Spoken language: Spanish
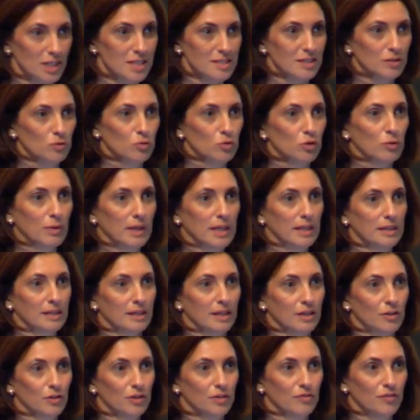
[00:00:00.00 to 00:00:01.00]
Instituto
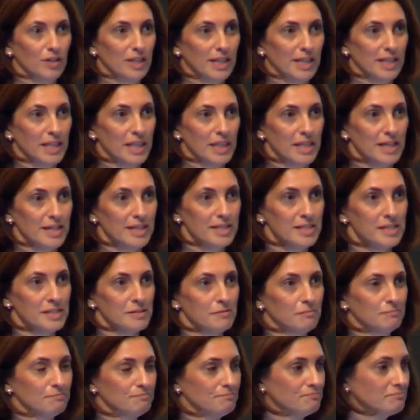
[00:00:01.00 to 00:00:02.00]
Valenciano de
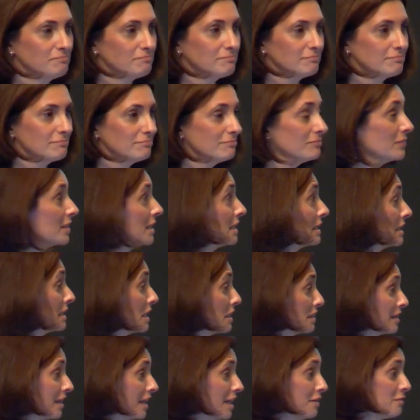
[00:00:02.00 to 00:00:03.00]
Finanzas.
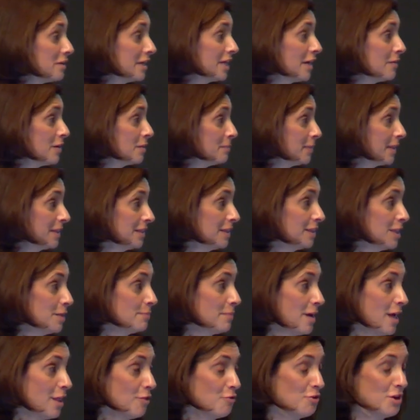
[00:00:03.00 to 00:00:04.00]
Quizá debería haber
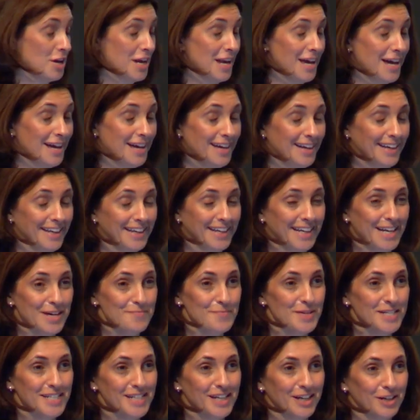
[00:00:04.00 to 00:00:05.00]
participado en la,
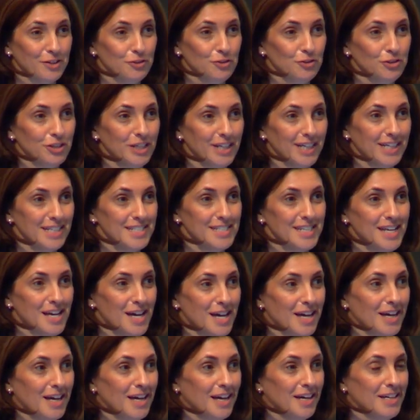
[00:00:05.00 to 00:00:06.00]
mesa redonda que se
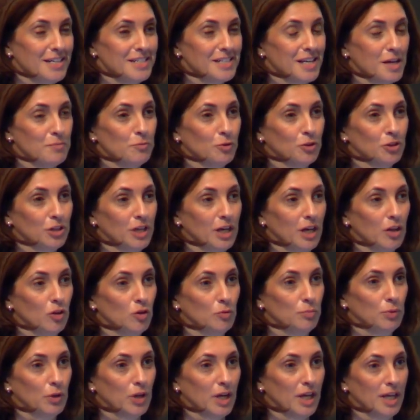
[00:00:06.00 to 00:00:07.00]
ha,
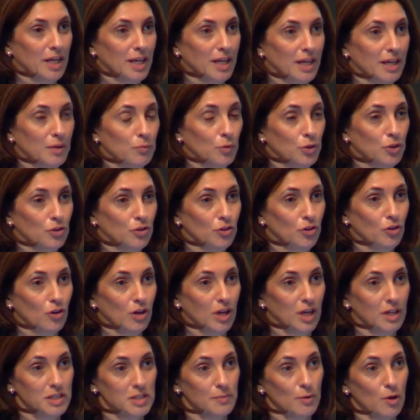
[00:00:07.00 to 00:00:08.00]
montado porque bueno,
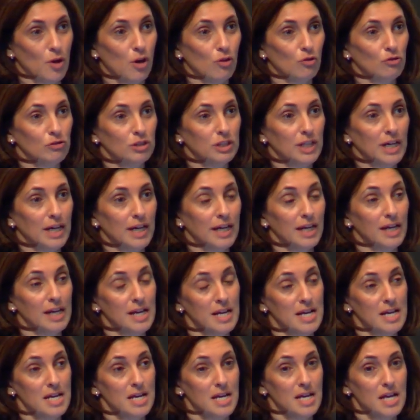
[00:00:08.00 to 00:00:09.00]
lo que les vengo a contar
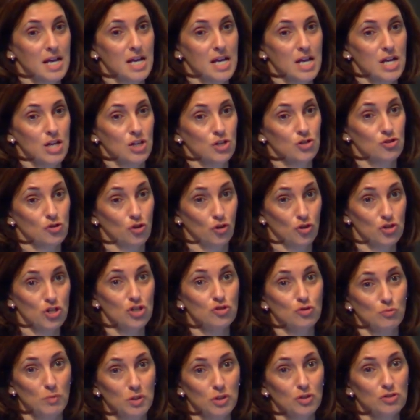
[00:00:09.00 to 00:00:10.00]
son los
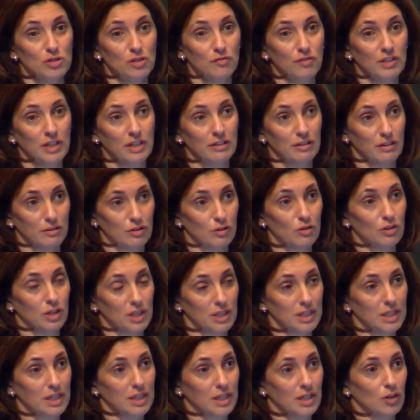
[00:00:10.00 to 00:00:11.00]
instrumentos de financiación
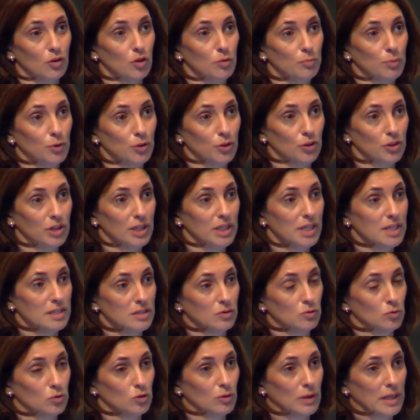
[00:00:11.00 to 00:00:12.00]
que tiene hoy por hoy el
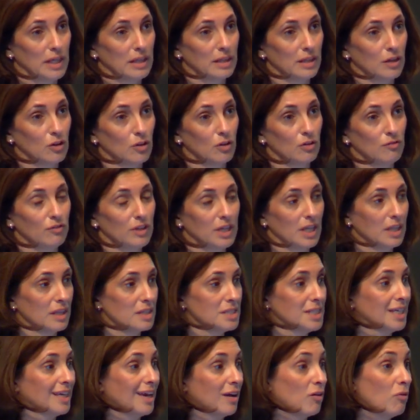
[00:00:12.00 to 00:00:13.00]
Instituto Valenciano de
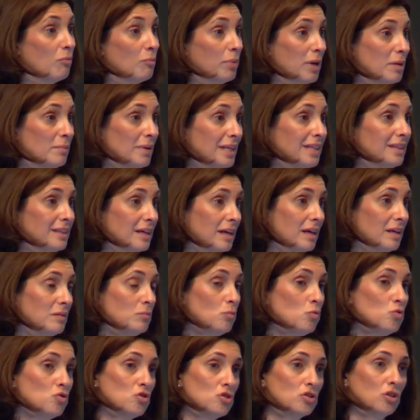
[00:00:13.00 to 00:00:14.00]
Finanzas y que
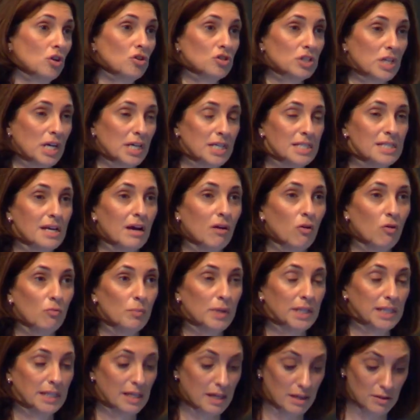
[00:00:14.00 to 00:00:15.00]
complementan muchos de los que aquí se han
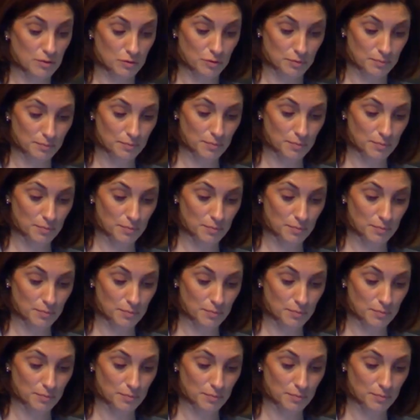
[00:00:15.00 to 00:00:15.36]
comentado.